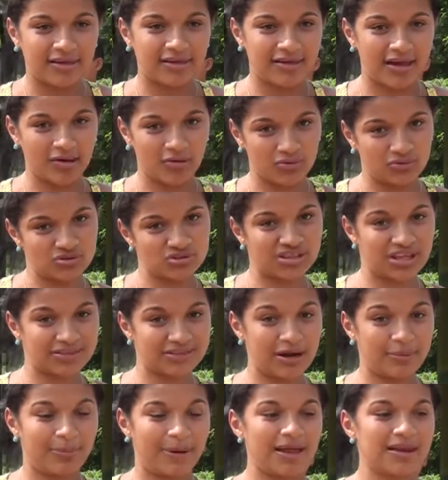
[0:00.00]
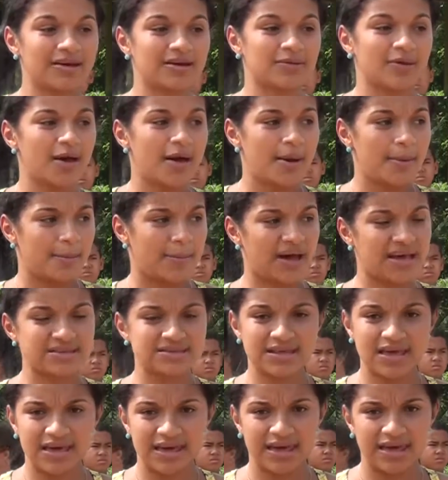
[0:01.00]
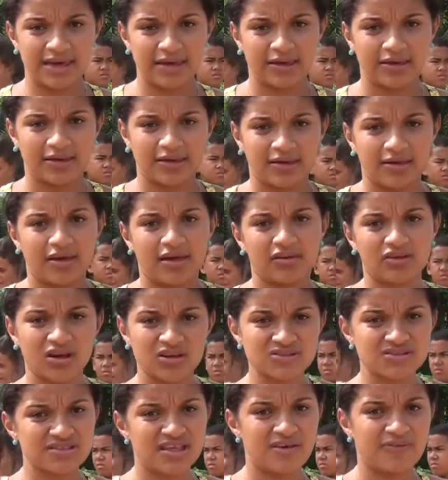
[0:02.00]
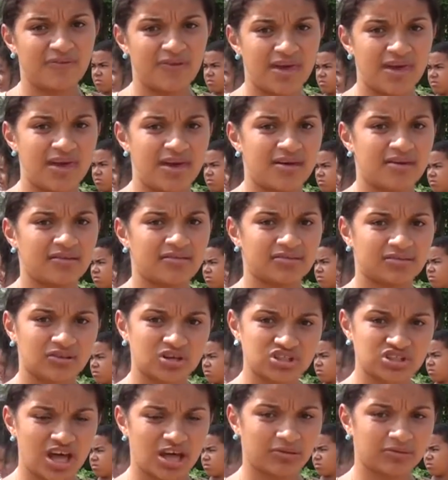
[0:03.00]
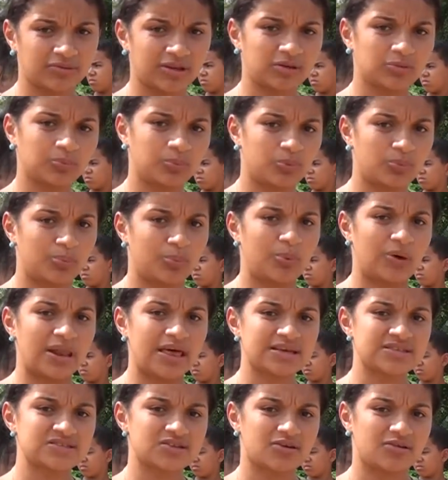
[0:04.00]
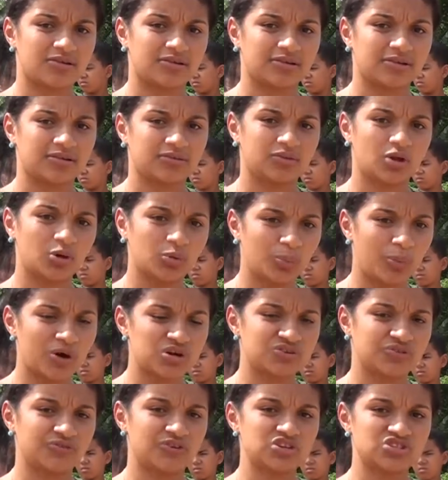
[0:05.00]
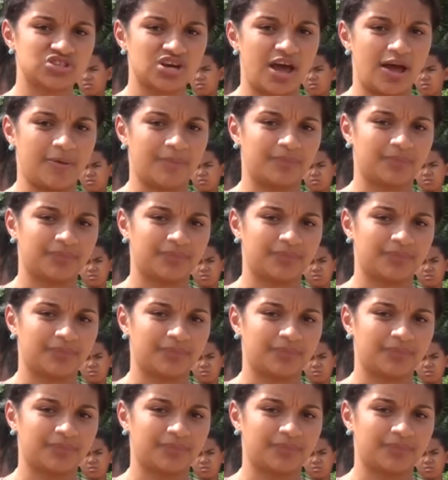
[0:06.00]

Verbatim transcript: alguns estão tá trabalhando. Mas é, é nosso dever, nós estamos tá lutando a escola. Não pode fechar.